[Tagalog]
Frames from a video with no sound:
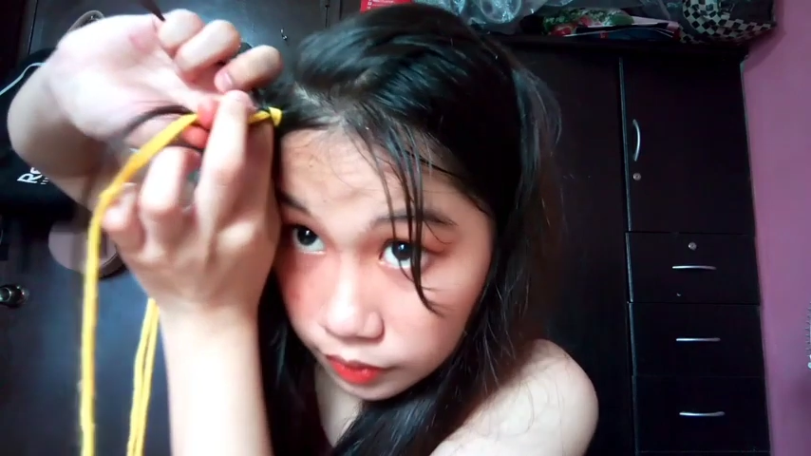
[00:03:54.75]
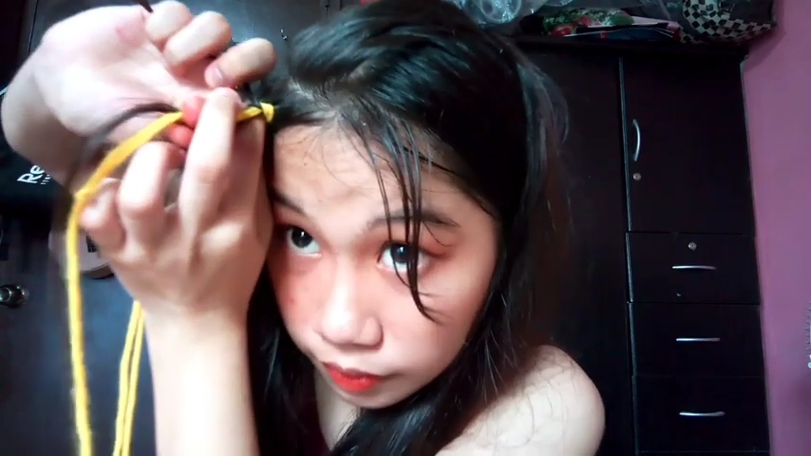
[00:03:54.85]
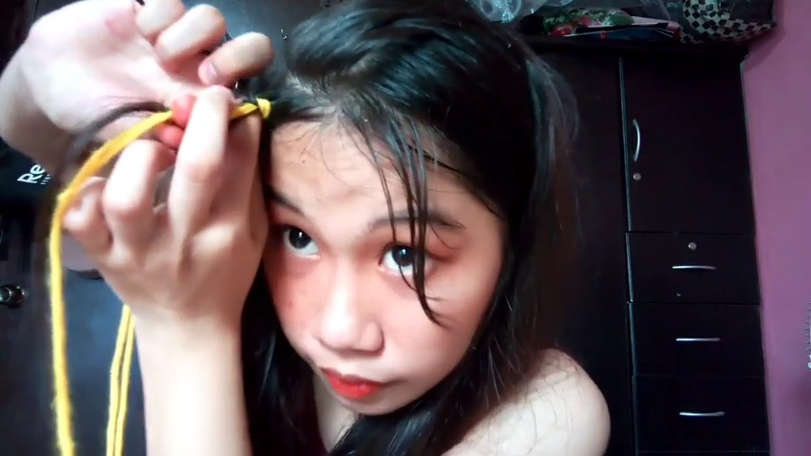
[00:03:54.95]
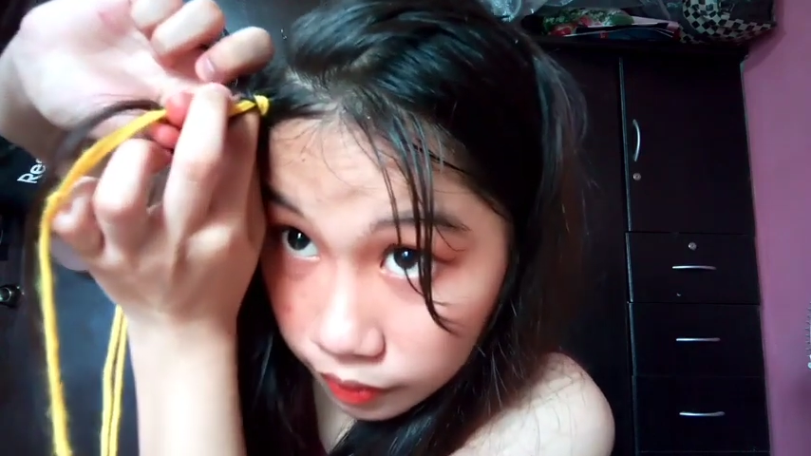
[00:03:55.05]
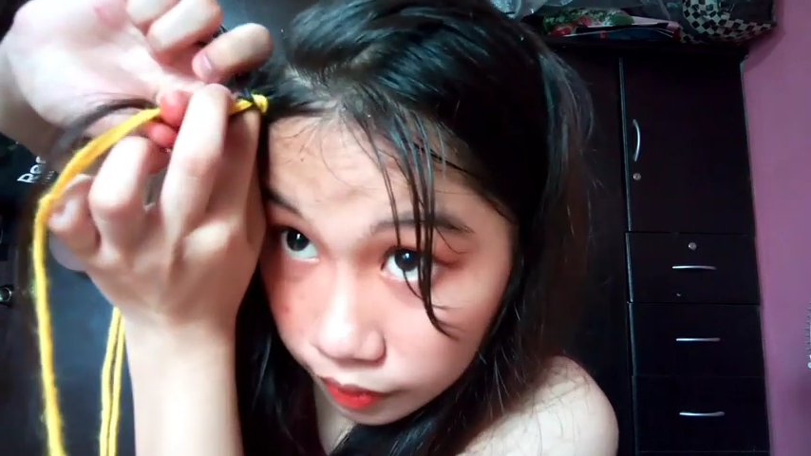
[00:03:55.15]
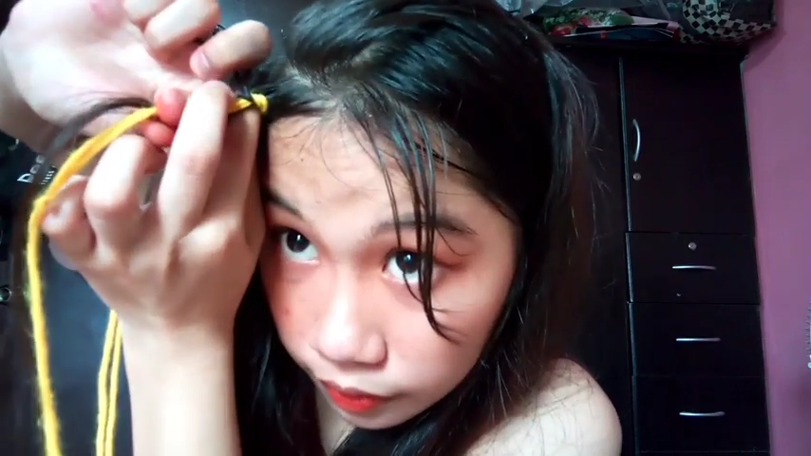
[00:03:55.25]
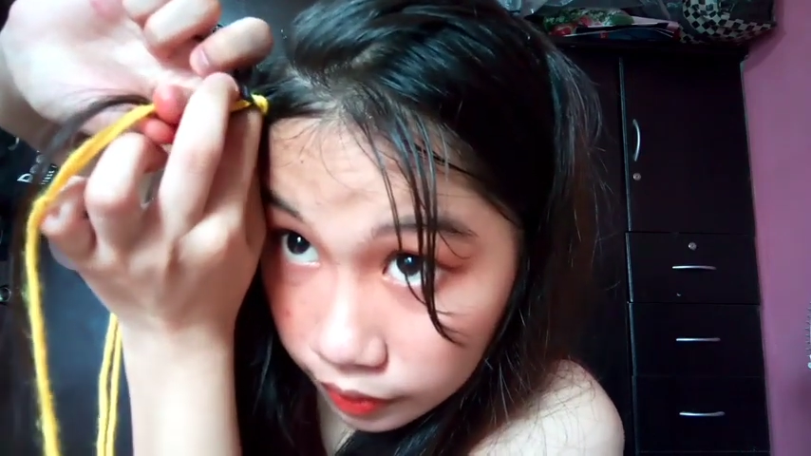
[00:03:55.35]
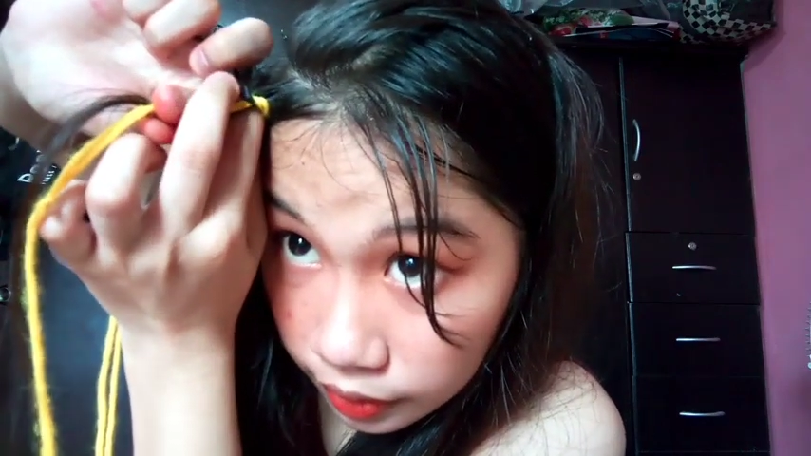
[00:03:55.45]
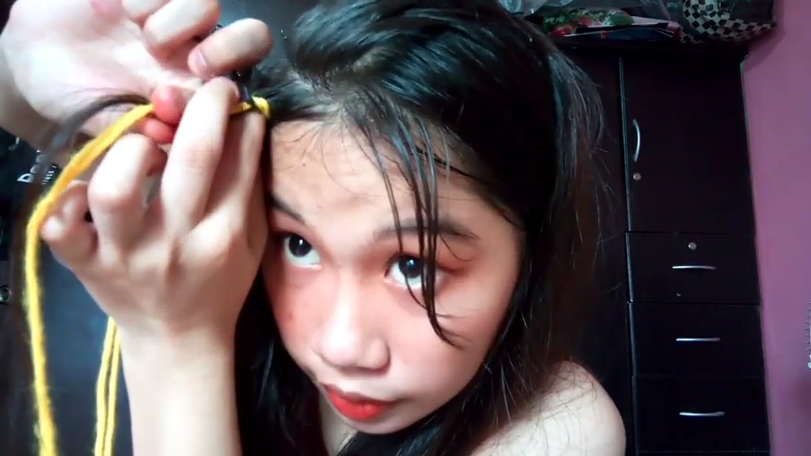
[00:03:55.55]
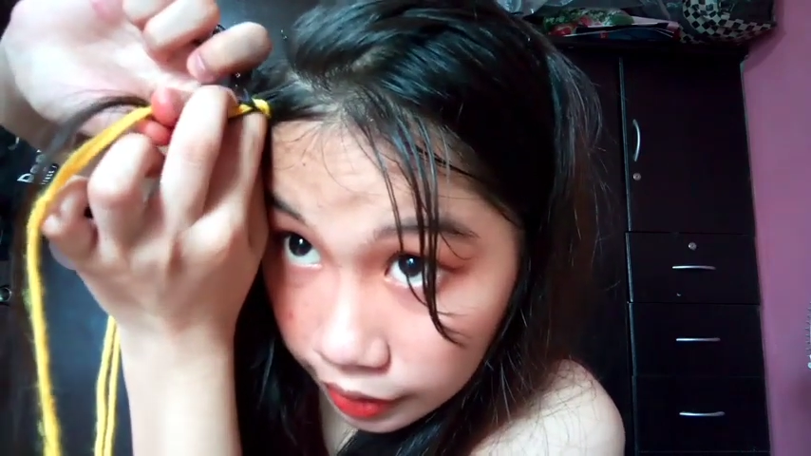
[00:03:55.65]
Mm.
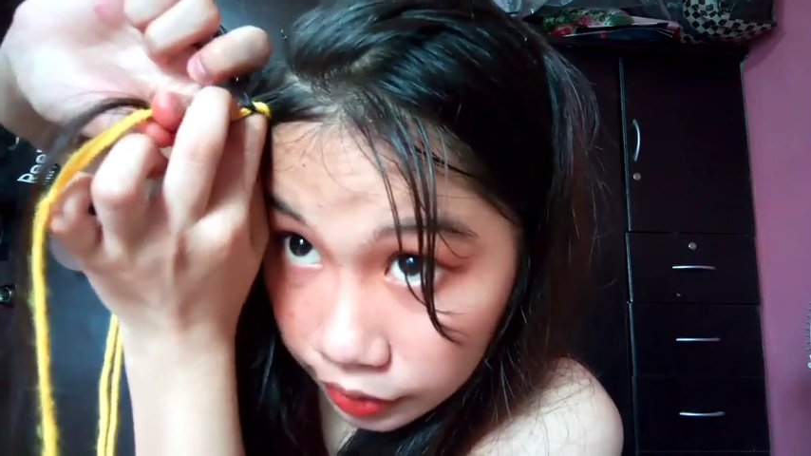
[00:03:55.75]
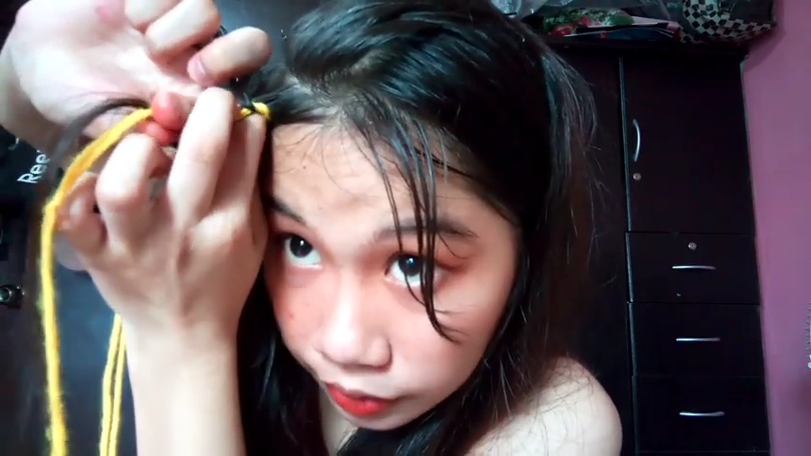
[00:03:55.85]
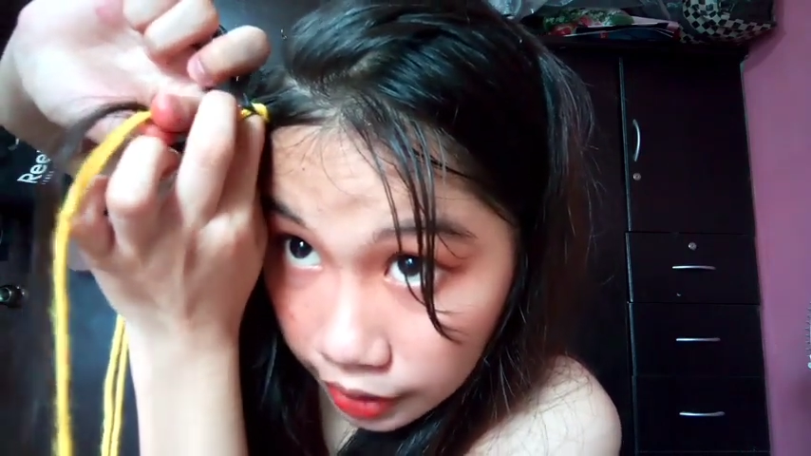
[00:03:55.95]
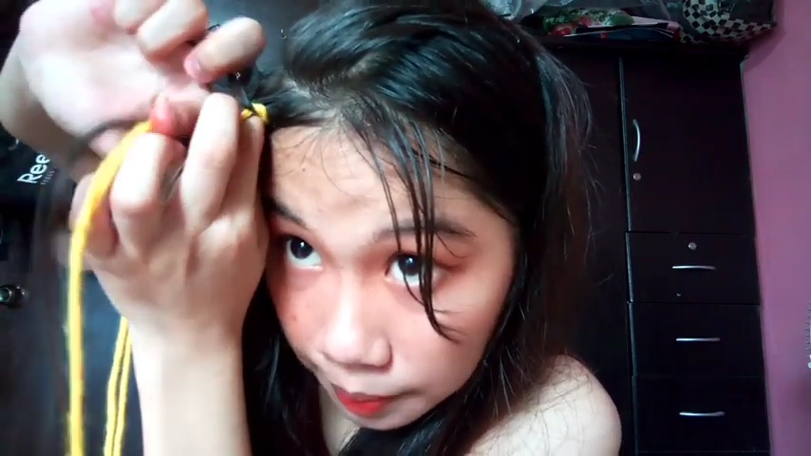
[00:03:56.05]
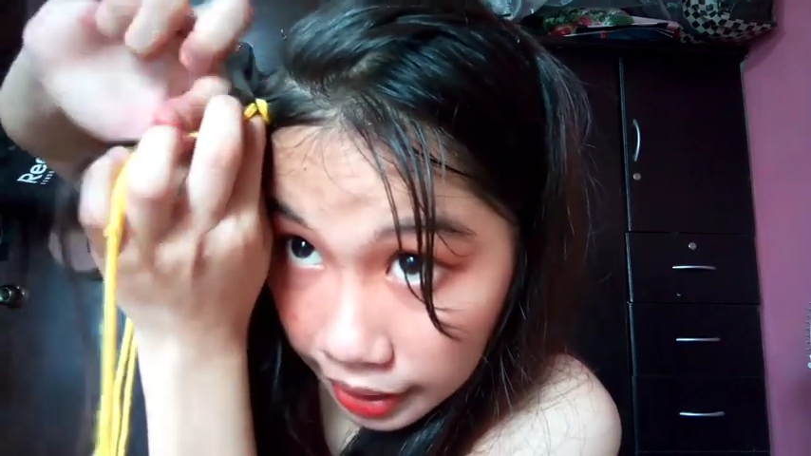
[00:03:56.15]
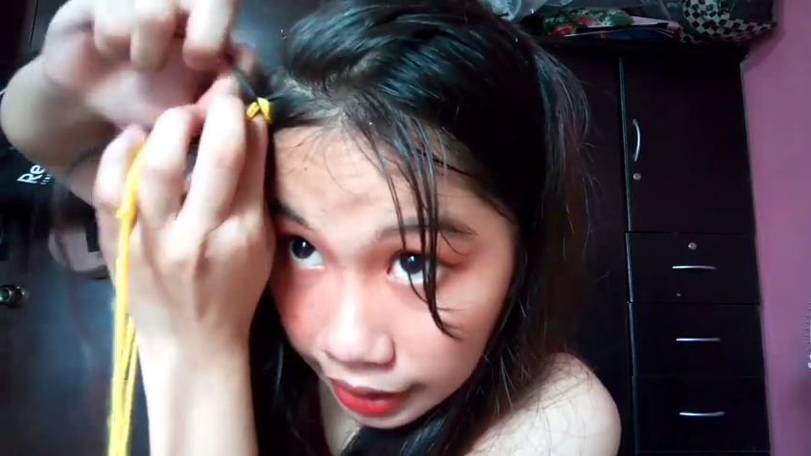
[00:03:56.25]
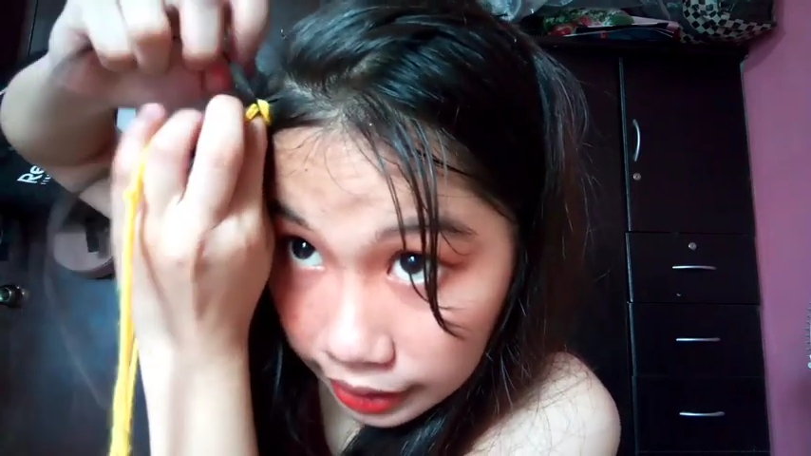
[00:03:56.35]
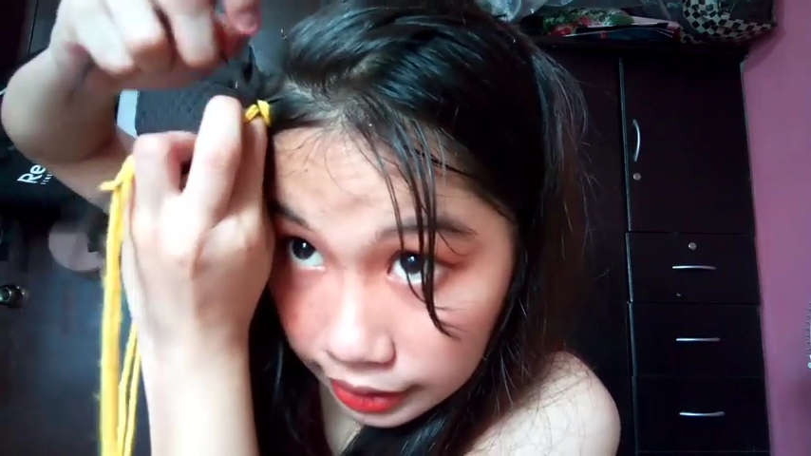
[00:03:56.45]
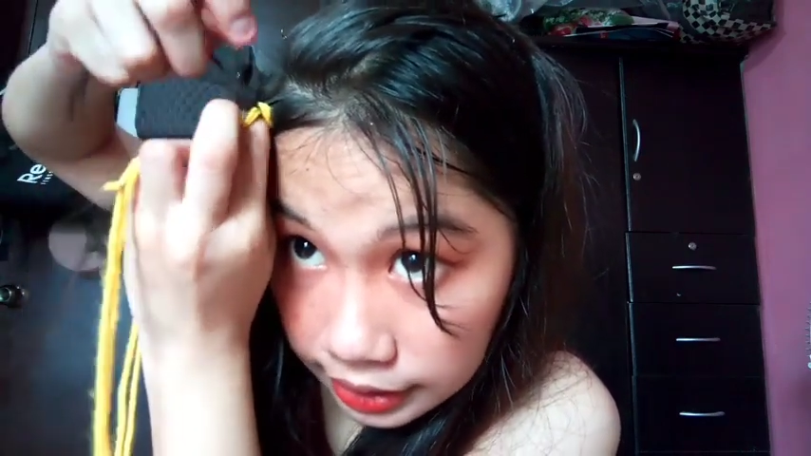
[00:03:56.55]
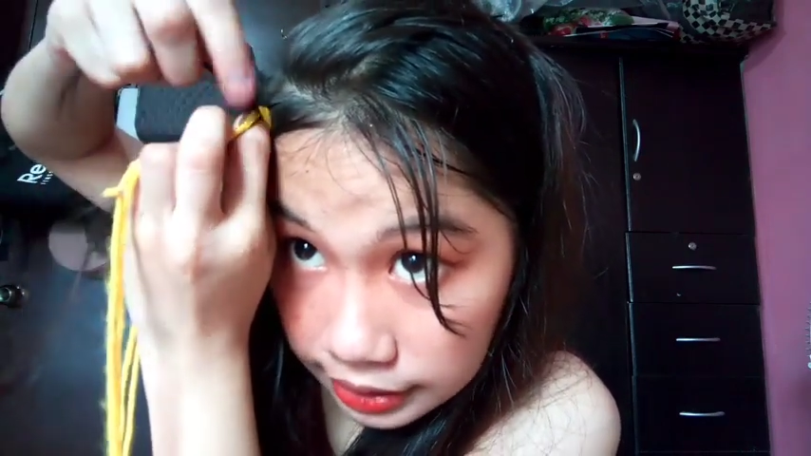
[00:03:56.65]
Ito naman,